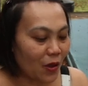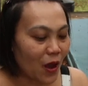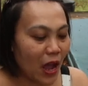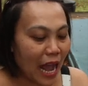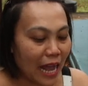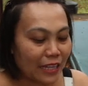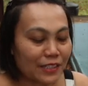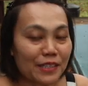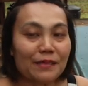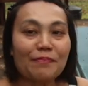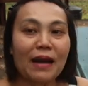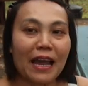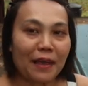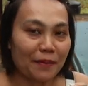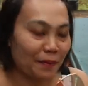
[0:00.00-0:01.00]
ก็หาซื้อ
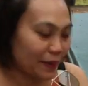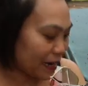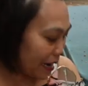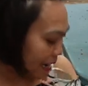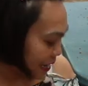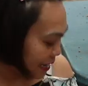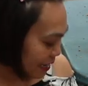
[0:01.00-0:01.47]
ใหม่ ไม่เป็นไร